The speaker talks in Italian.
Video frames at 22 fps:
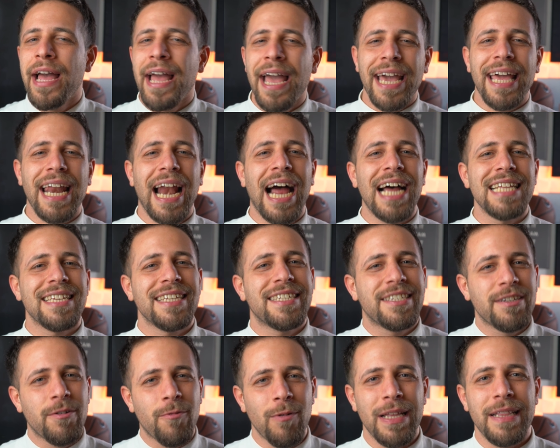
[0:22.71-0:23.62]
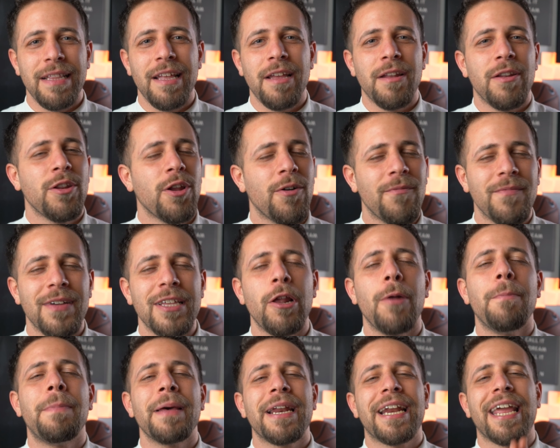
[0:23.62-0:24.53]
È gratis, quindi non vedo
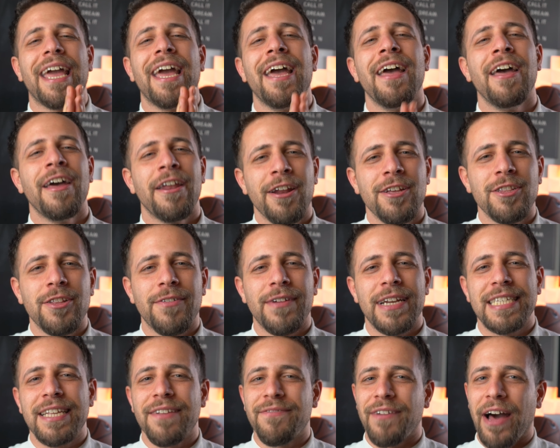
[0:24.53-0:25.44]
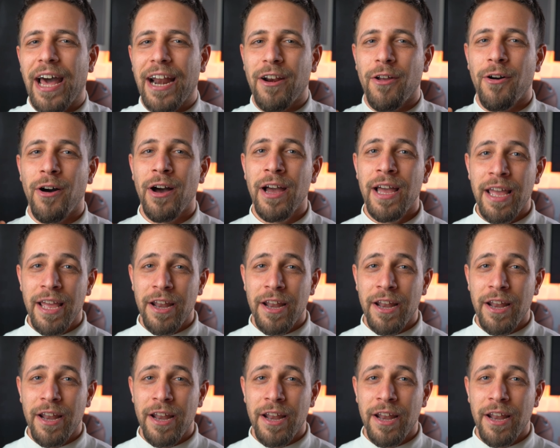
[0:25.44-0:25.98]
il perché non dovreste farlo.